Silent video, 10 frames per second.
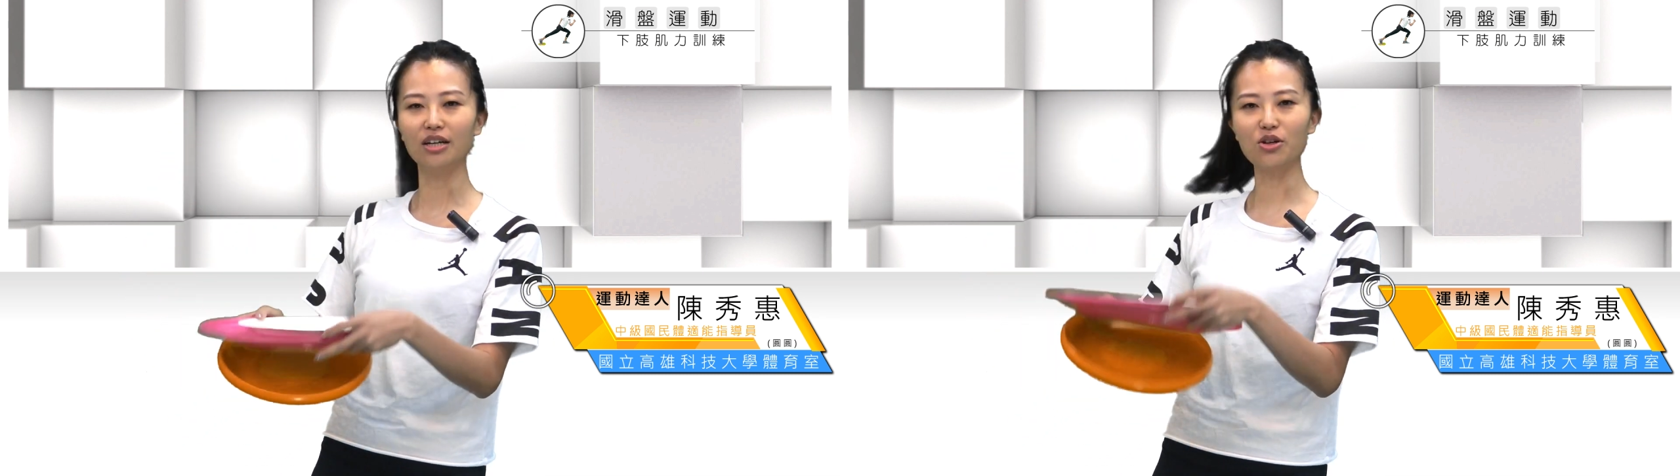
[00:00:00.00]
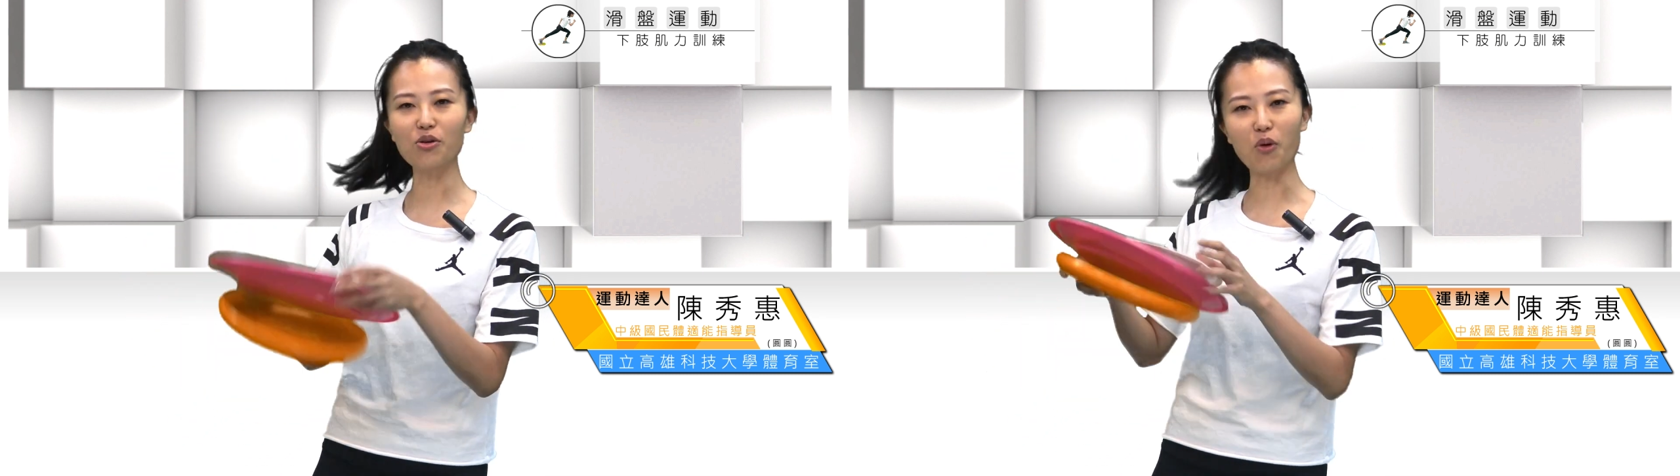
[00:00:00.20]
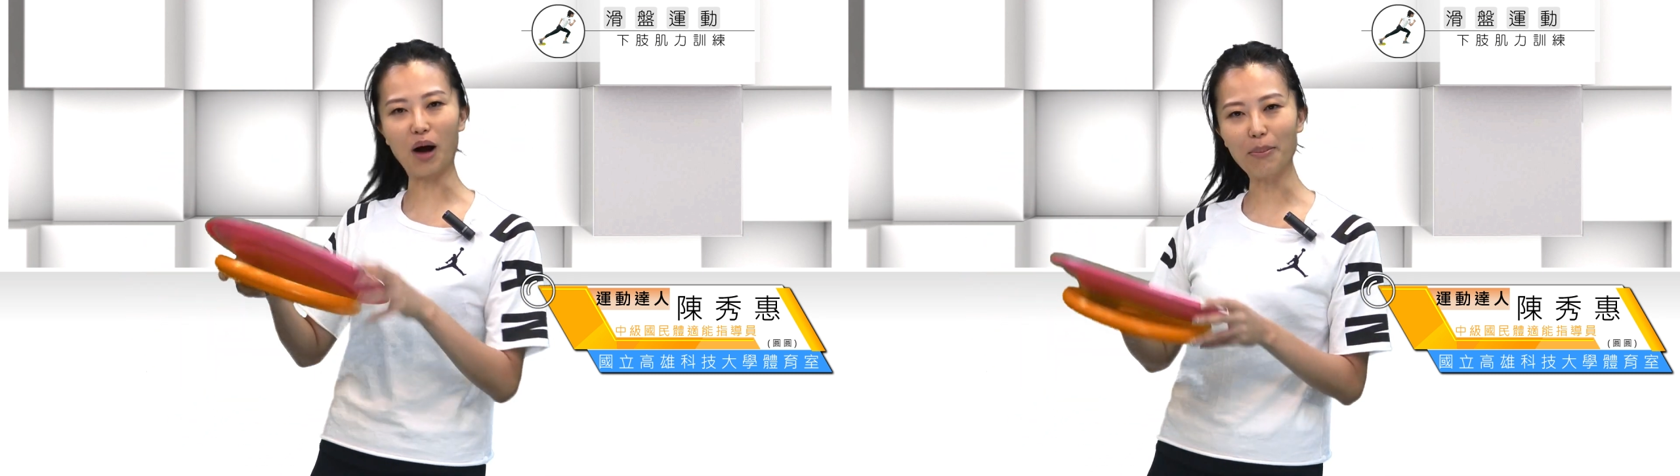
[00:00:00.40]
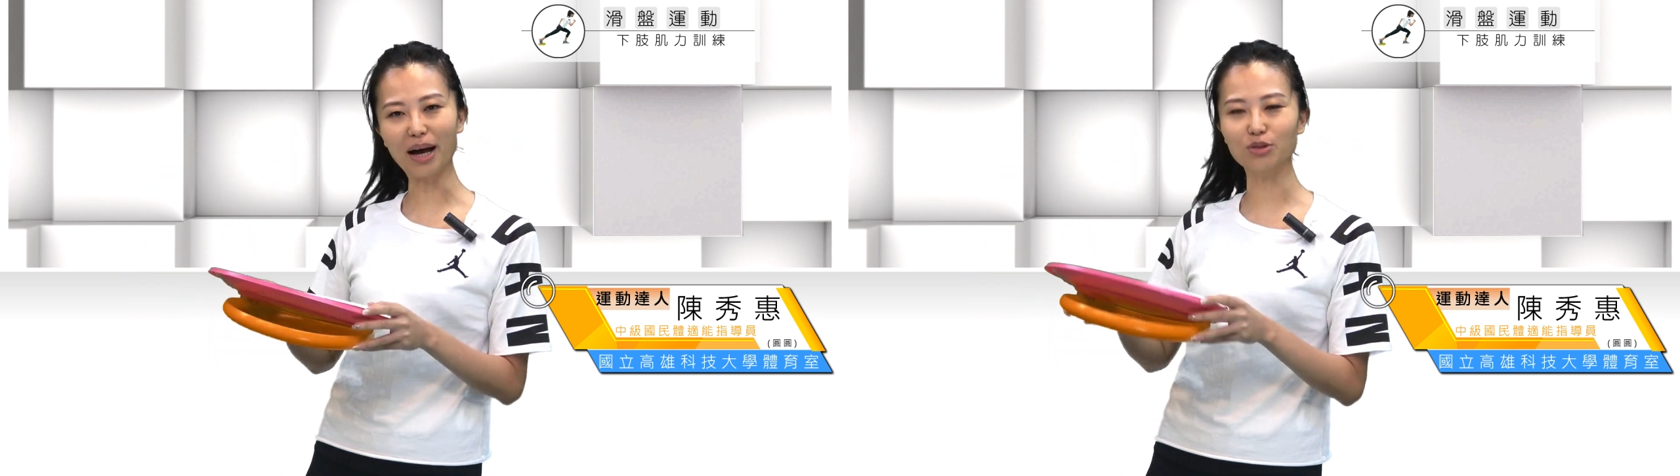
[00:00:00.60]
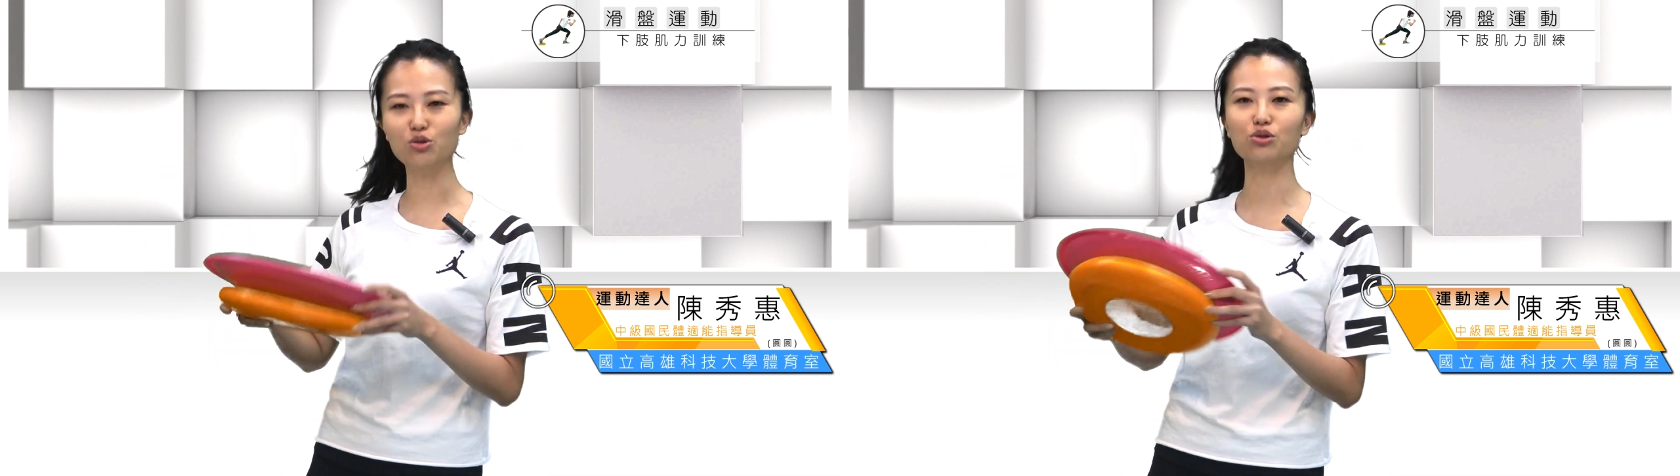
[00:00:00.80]
用滑
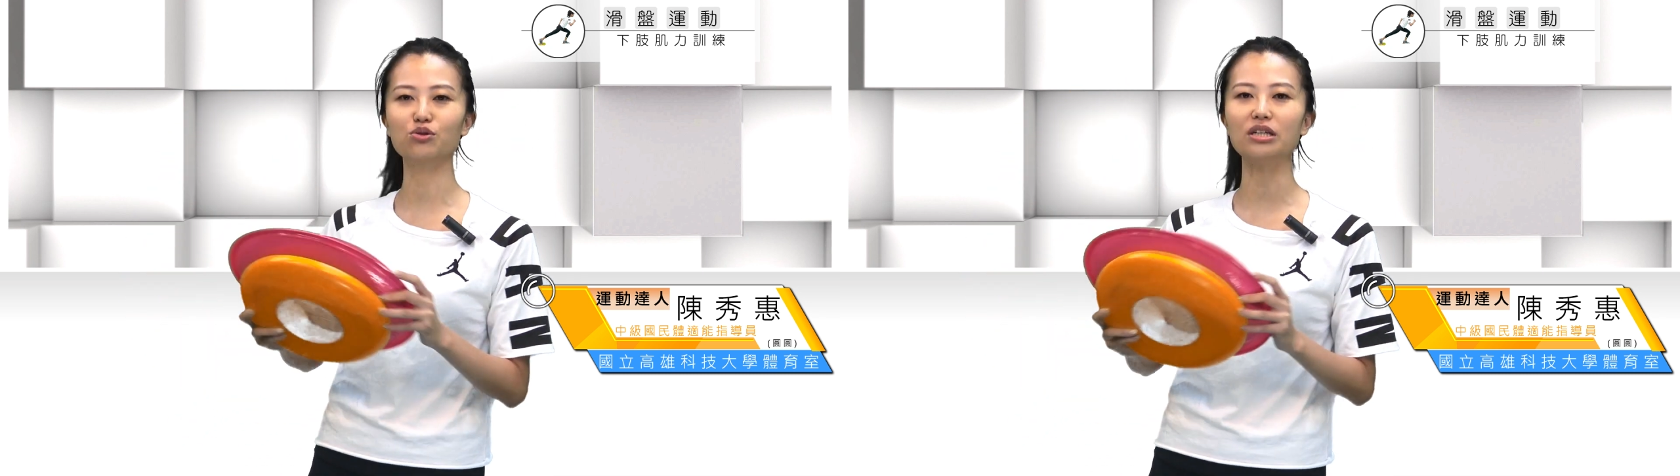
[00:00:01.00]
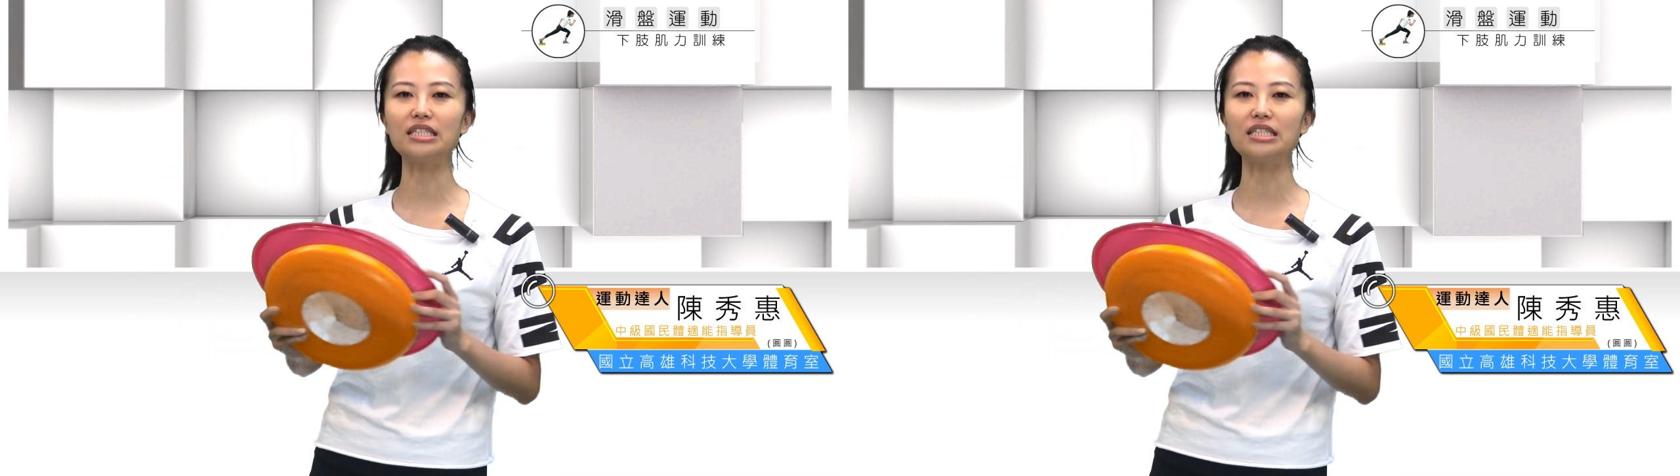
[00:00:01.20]
盘去做